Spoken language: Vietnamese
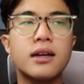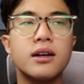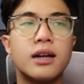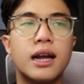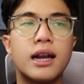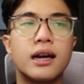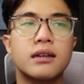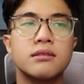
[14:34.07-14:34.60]
có thể
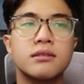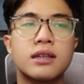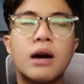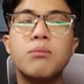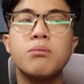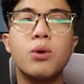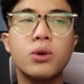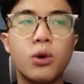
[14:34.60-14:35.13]
là
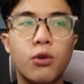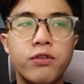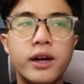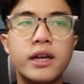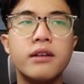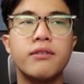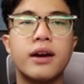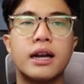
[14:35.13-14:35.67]
không muốn thu
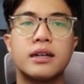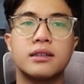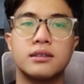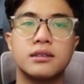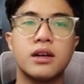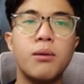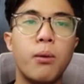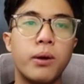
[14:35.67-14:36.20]
phí và
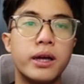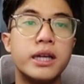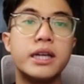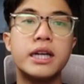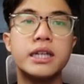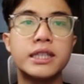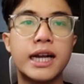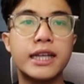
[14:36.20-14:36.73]
có một ý
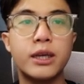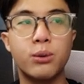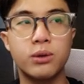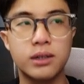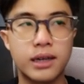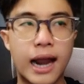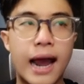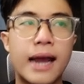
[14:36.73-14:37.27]
kiến trái chiều
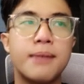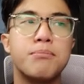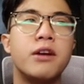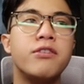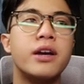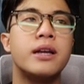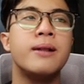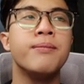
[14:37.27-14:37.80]
ngược lại bởi
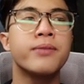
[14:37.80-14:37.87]
vì